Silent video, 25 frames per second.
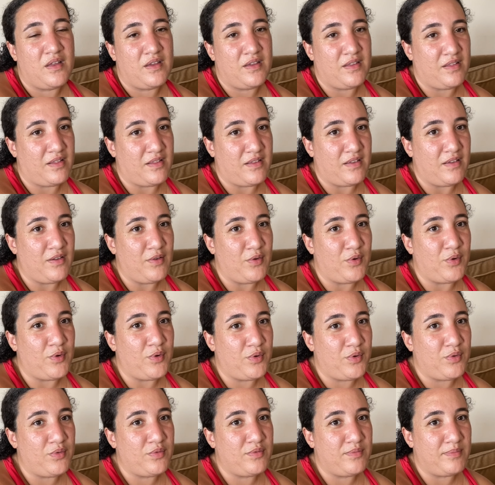Bir de
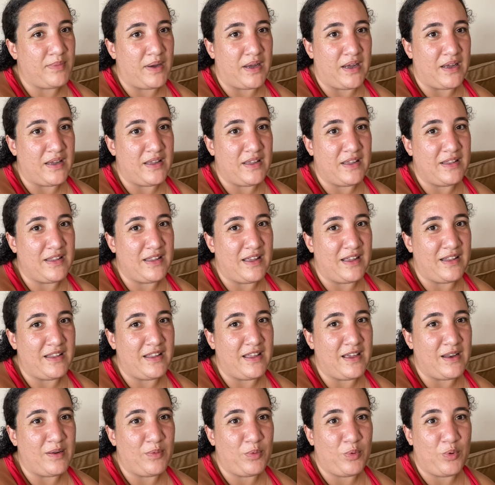o bayağı iyiydi yani
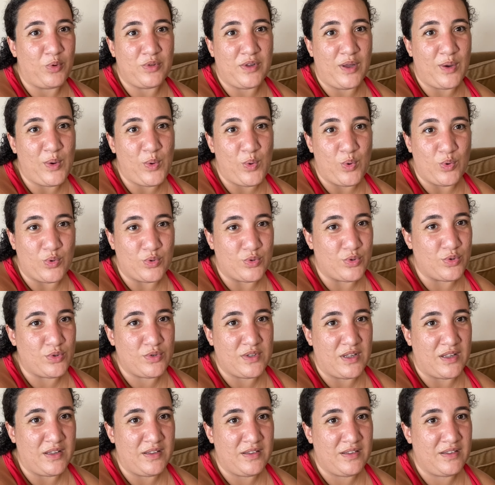yarım koldan
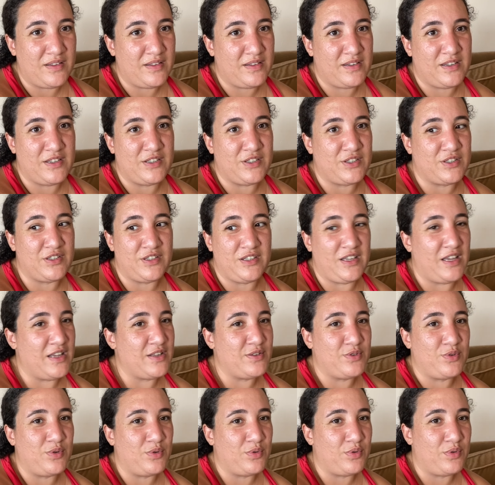kolsuzdan kışın
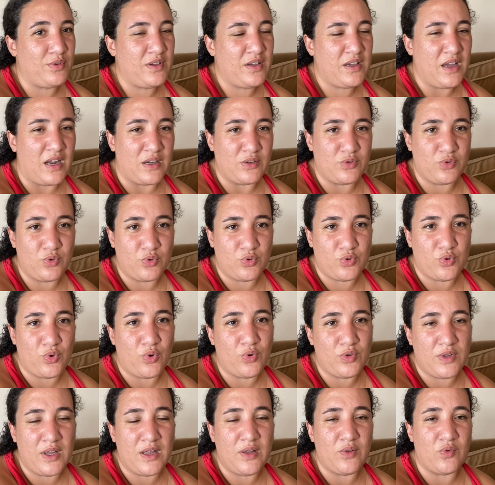geziyorduk. Yani çok
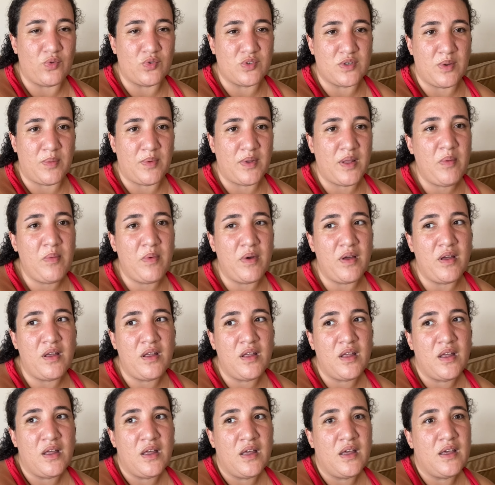soğuk değildi o zaman ama
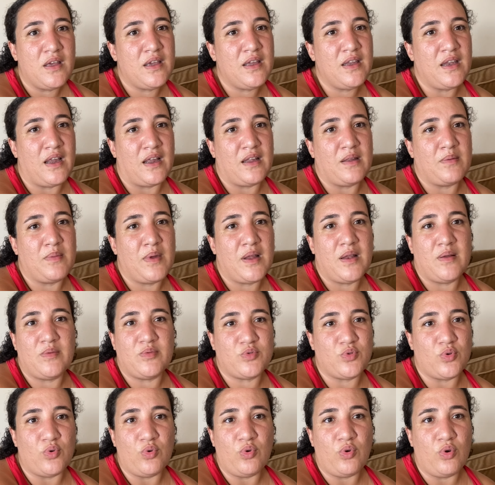yine hani belli bir
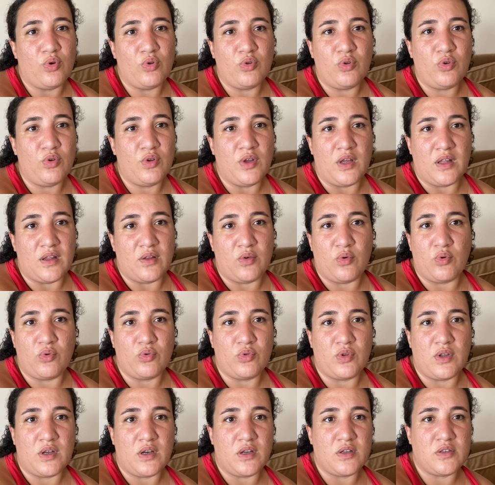soğuk oluyor yani
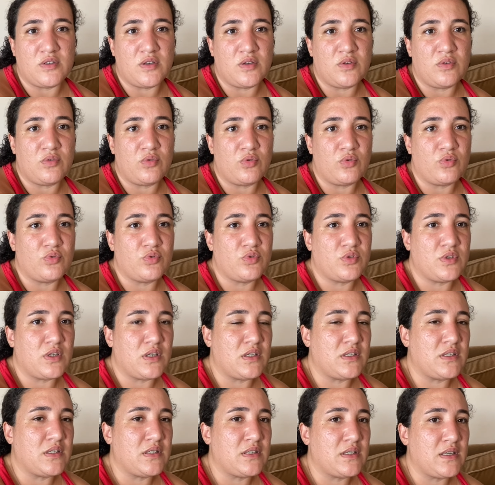10 derece, 9
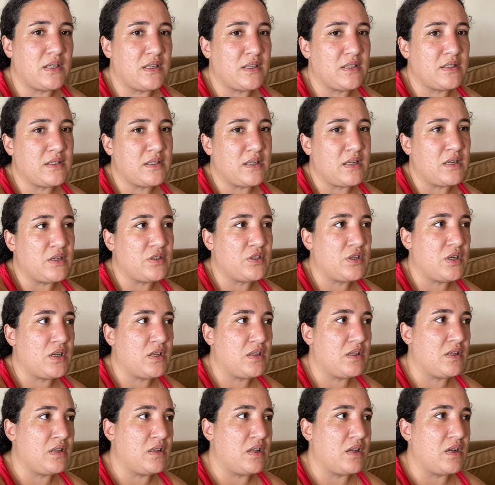derece, 8 derece, 7
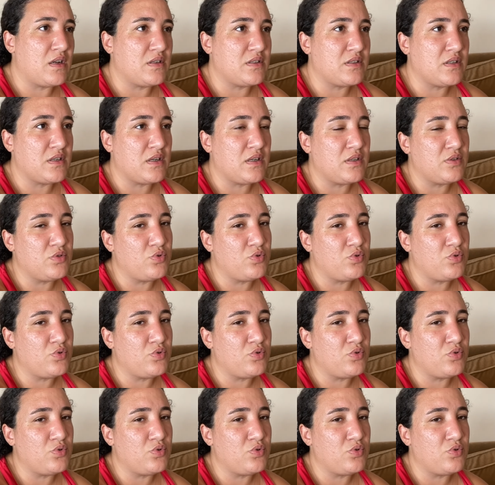derece yani